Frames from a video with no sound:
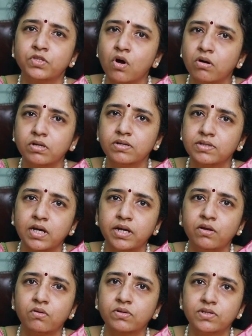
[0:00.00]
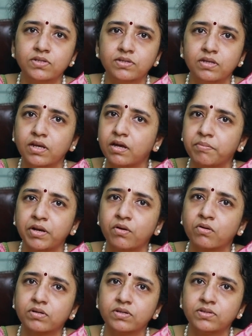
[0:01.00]
டாக்டர்ஸ் ஐ டாக்டர்ஸ் நியர்பை
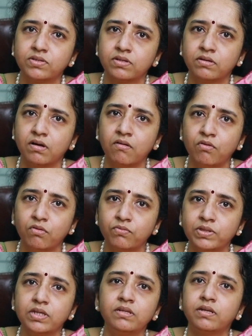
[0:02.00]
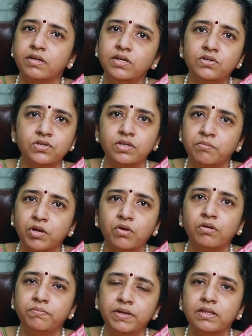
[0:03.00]
டாக்டர்ஸ் அவ்வளோ வித்தின் த ரீச் தே மே
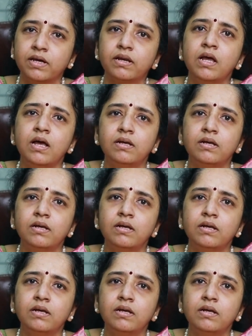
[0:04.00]
நாட் பி தேர்